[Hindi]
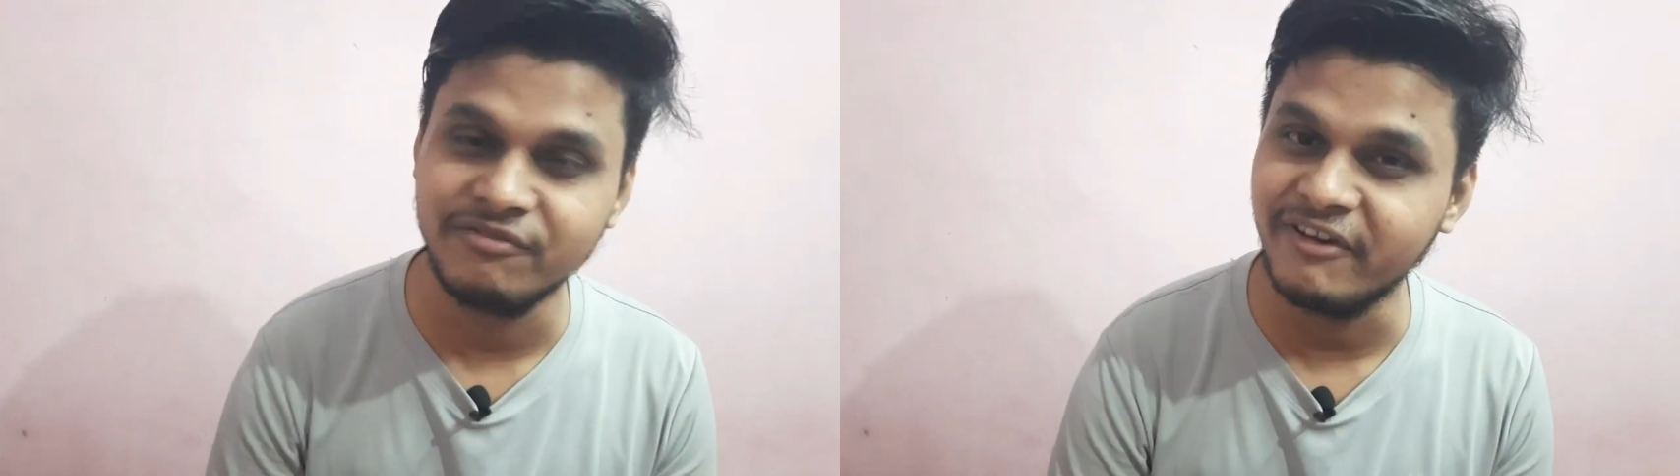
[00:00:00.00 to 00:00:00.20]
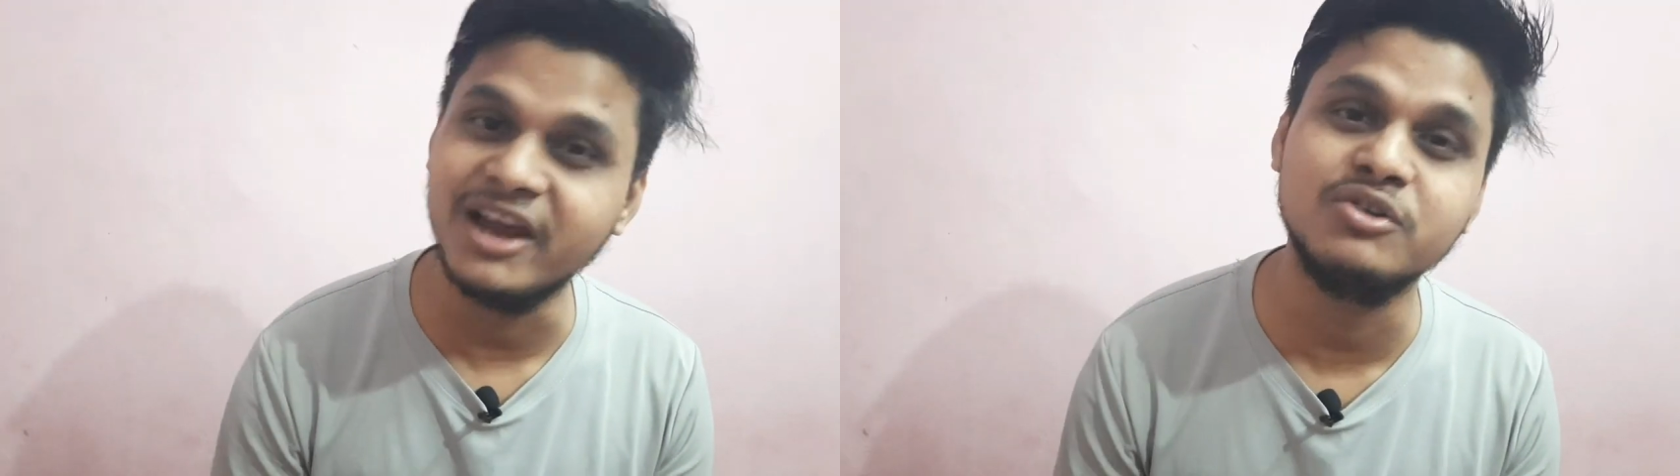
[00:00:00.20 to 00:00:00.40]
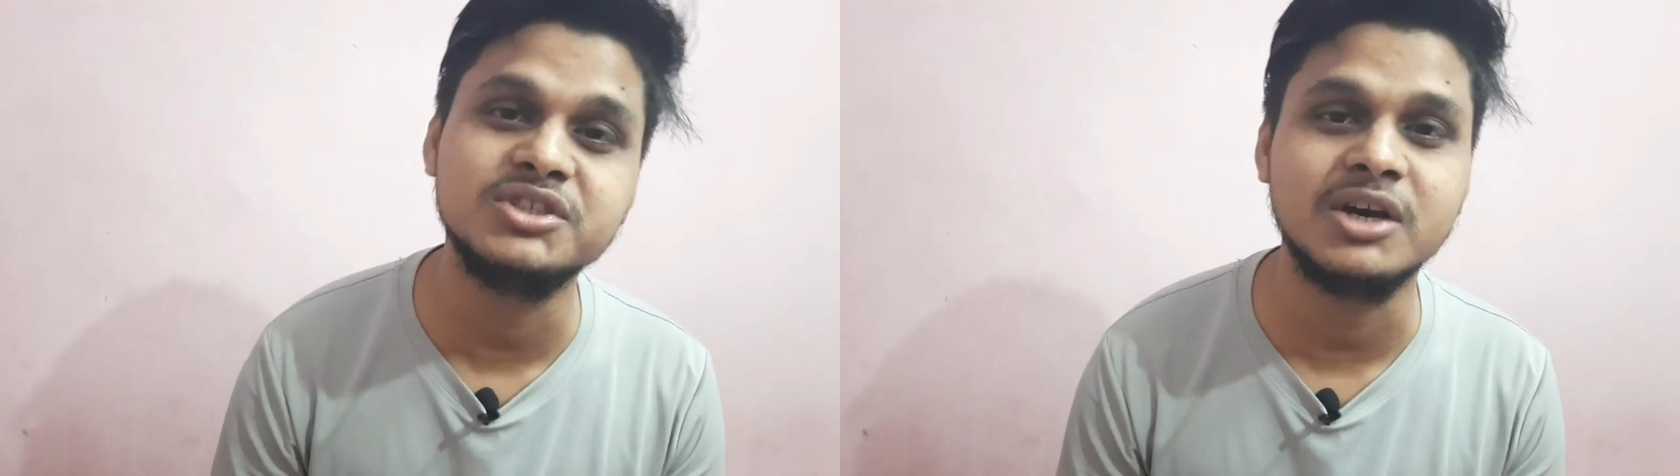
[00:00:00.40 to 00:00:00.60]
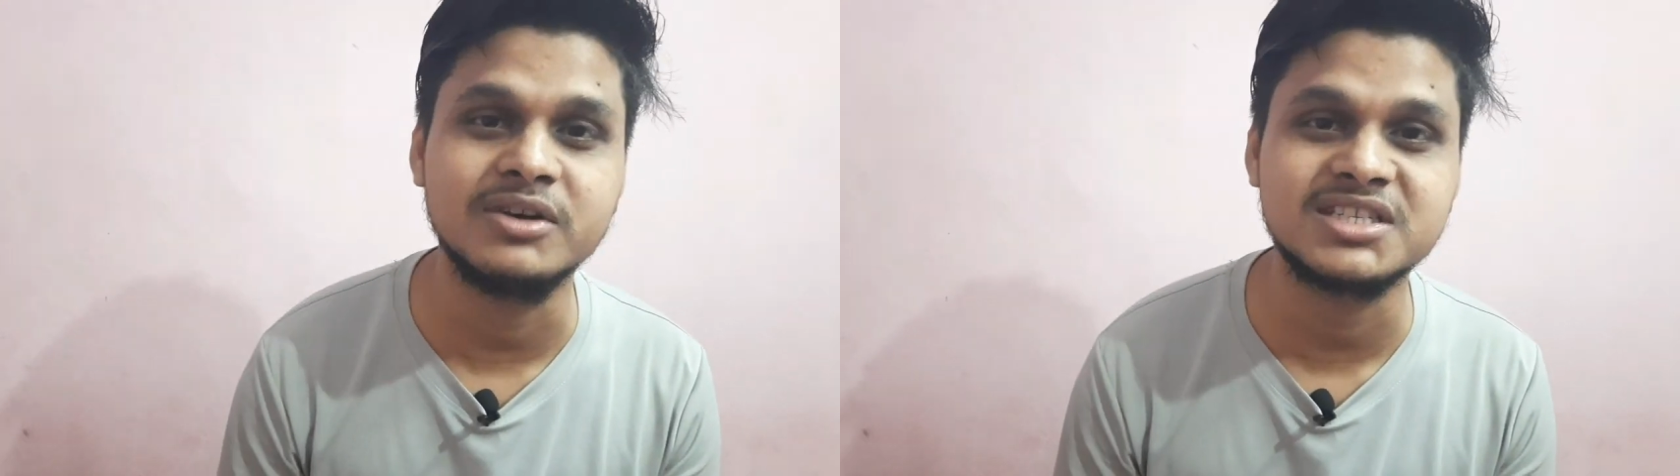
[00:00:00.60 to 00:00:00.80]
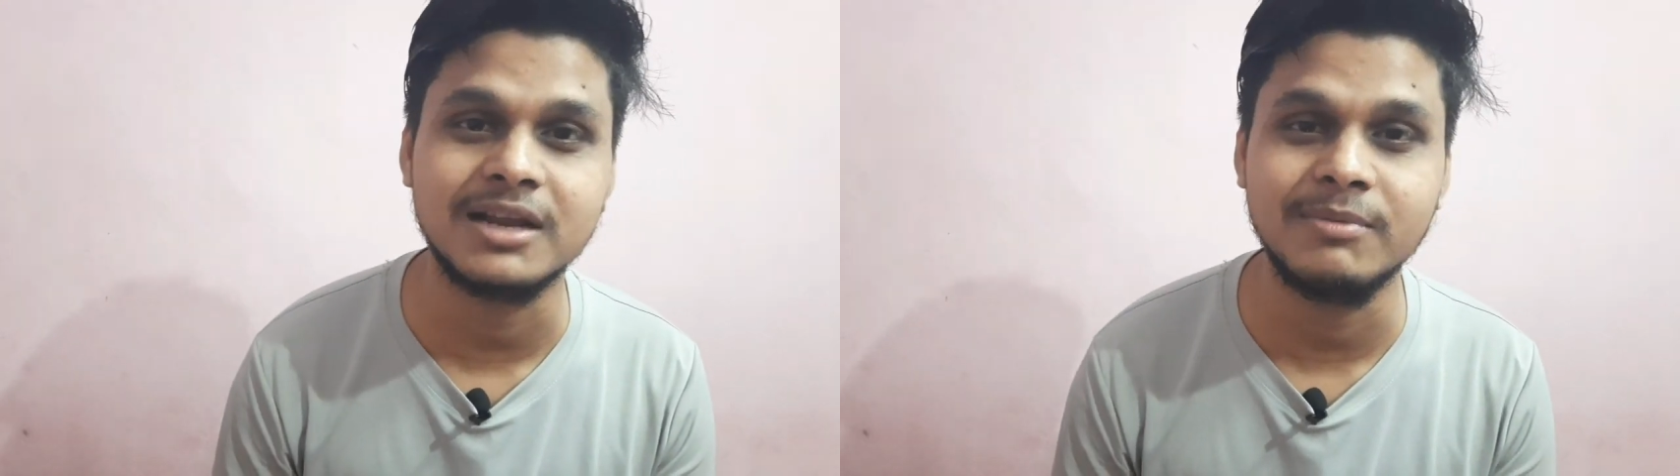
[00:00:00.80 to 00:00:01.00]
फैन हो
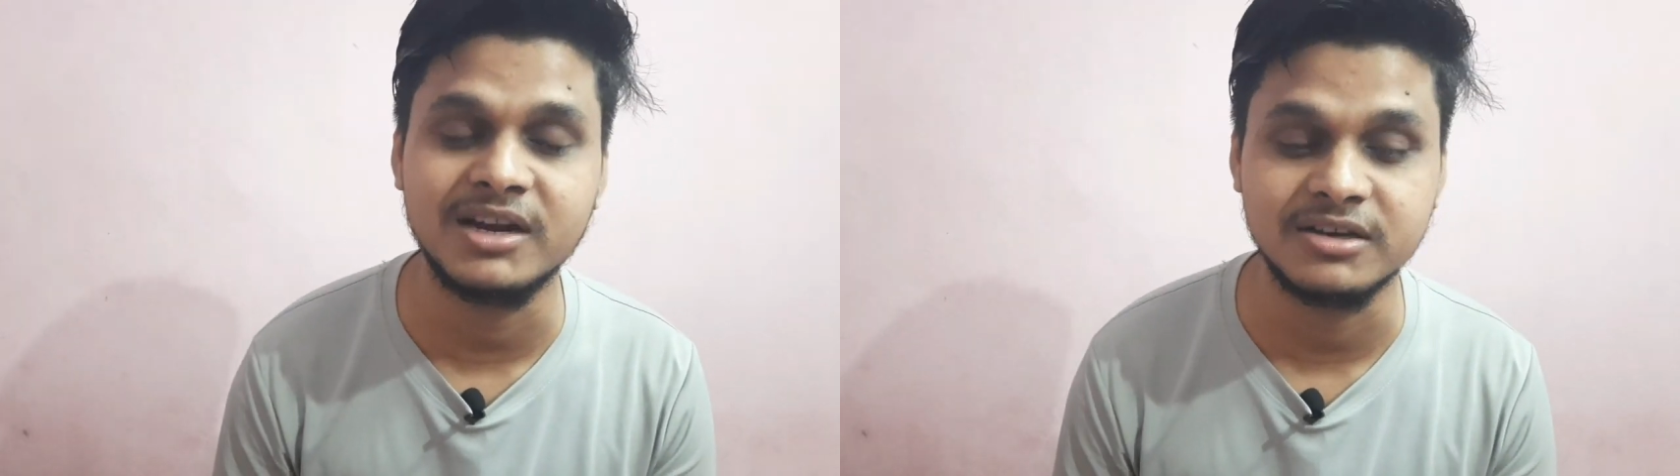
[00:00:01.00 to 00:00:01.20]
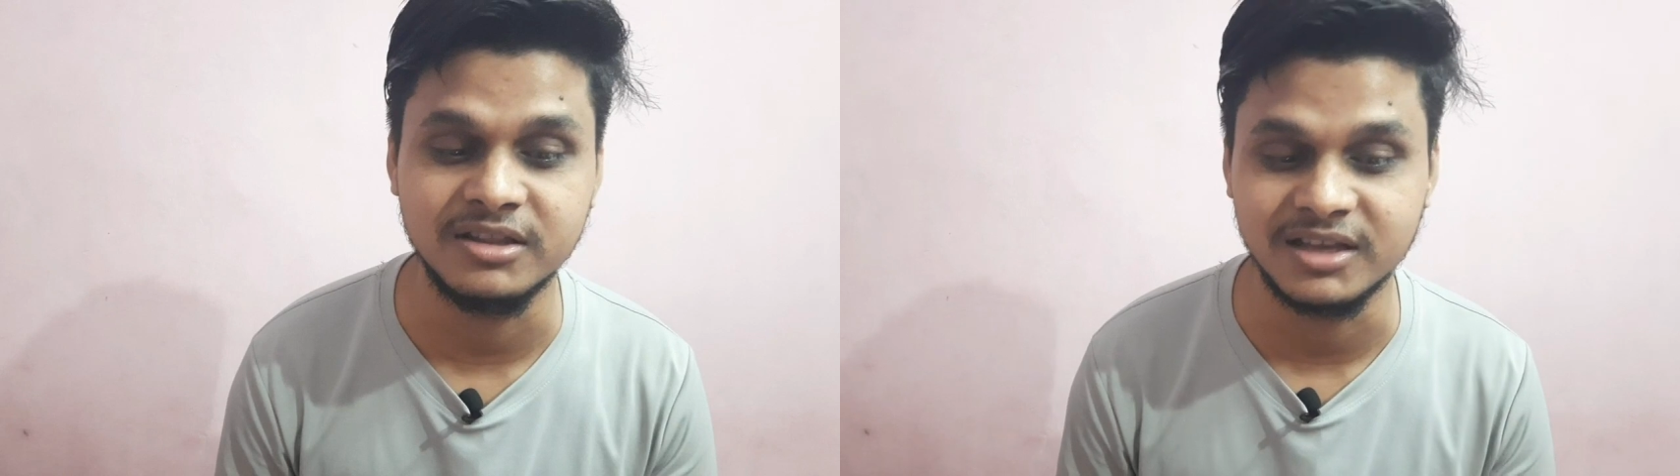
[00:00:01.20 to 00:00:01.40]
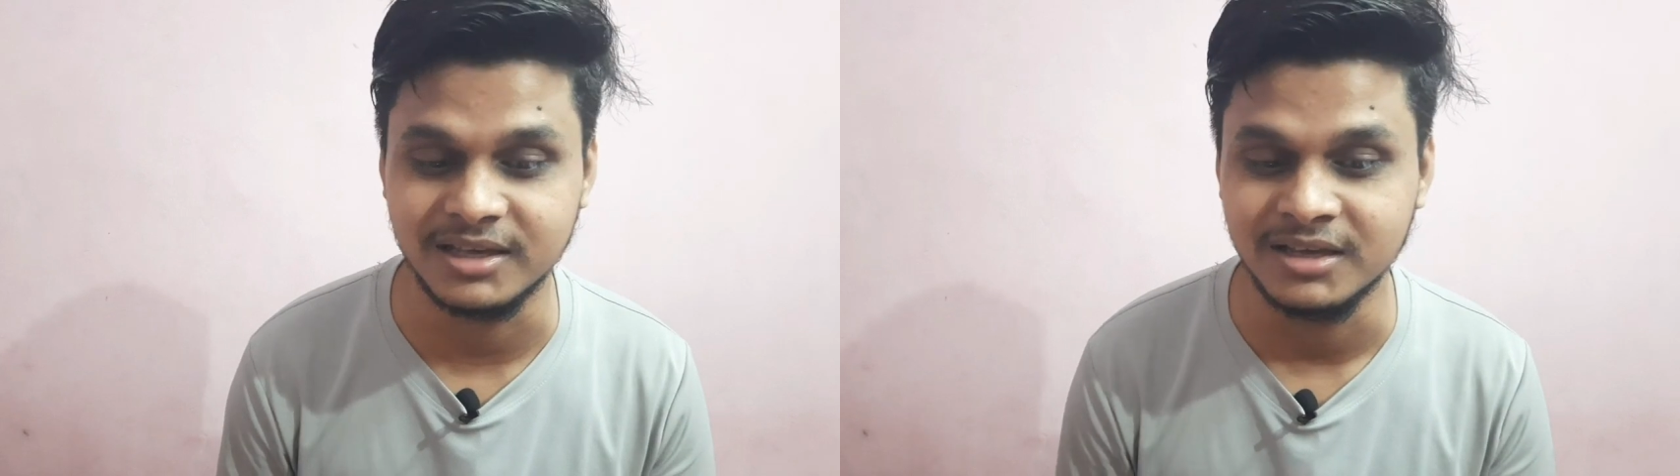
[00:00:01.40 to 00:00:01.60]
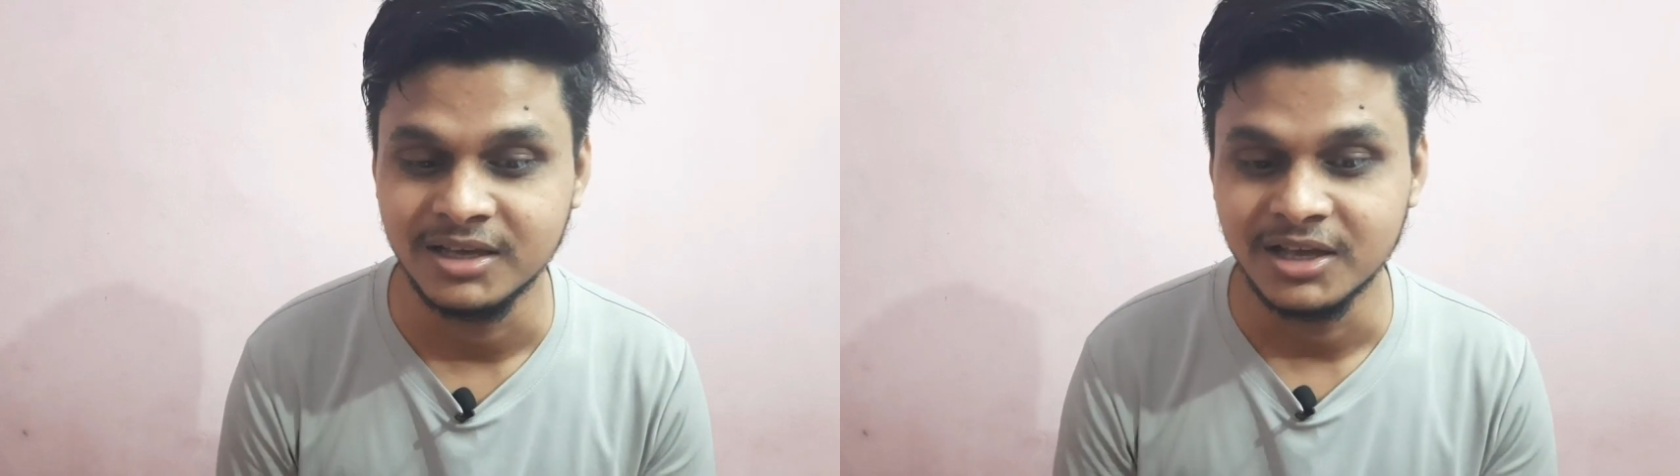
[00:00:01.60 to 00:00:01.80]
जाओगे सलमान को देख के